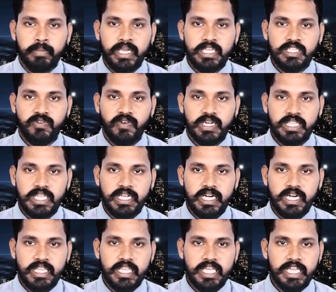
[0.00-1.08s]
பேச்சுவார்த்தை
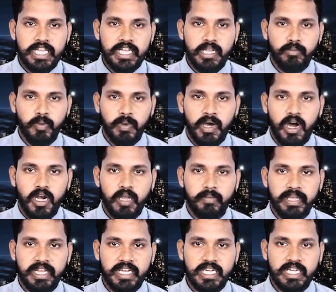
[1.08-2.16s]
நடத்த இன்னமும்
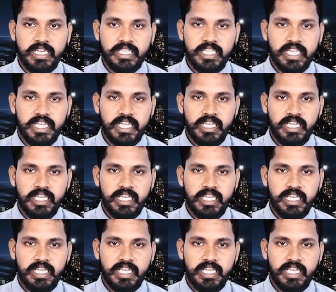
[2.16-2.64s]
காலம் இருக்கின்றது